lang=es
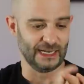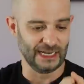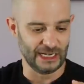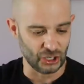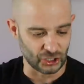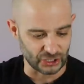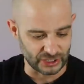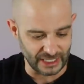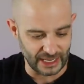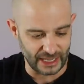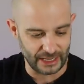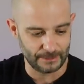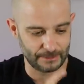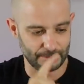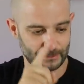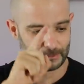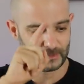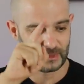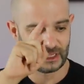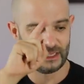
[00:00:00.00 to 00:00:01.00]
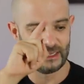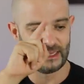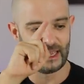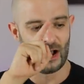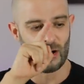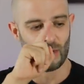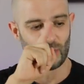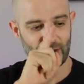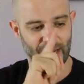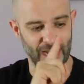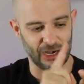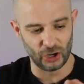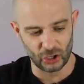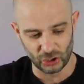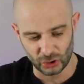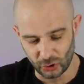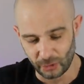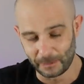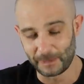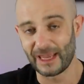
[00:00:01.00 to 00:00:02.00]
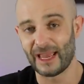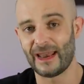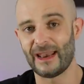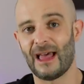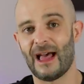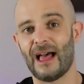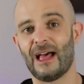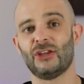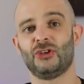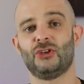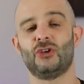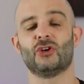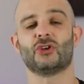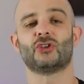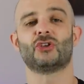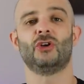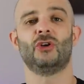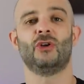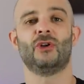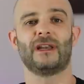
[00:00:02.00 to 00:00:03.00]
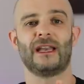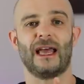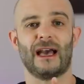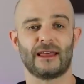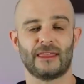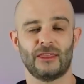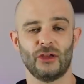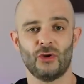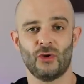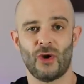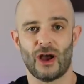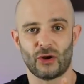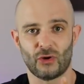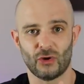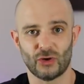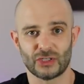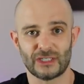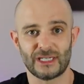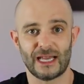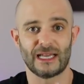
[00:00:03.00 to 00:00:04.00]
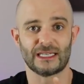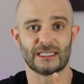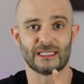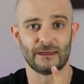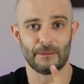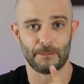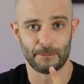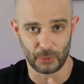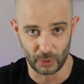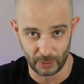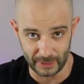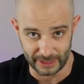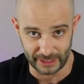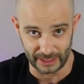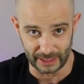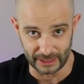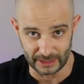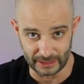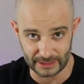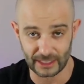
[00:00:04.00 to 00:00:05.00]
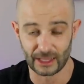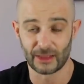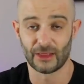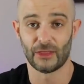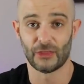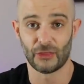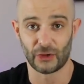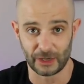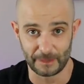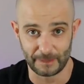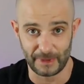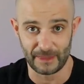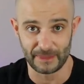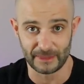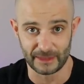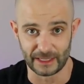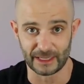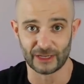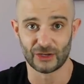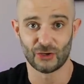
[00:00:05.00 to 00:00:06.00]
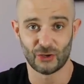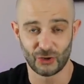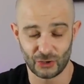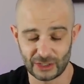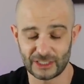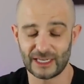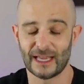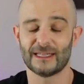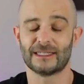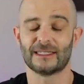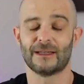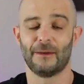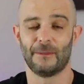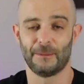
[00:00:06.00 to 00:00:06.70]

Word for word: Ni lo sé, y aunque lo supiera, yo solo reacciono a cosas públicas. Zoripandi, cosas